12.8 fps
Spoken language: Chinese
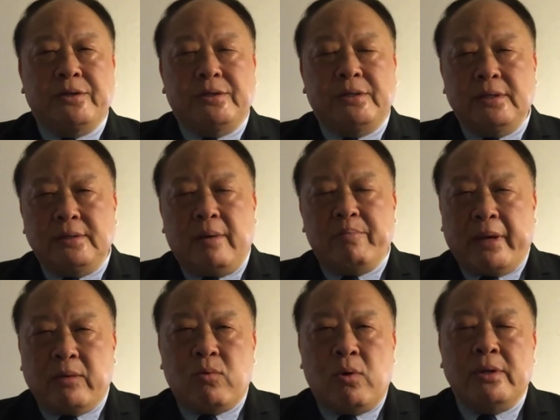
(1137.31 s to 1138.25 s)
是倾向
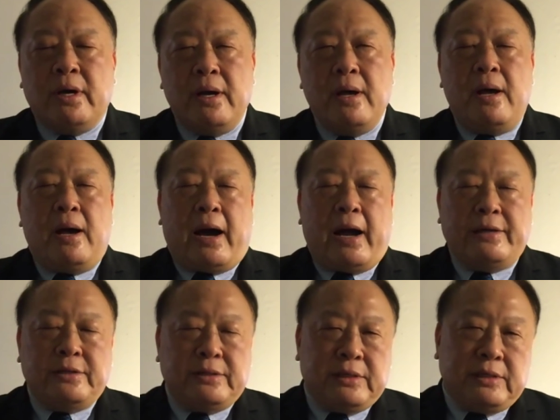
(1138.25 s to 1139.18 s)
美国呢，还
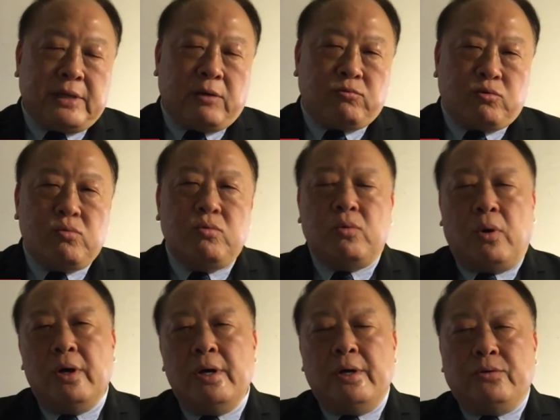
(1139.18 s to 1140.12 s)
是倾向中国？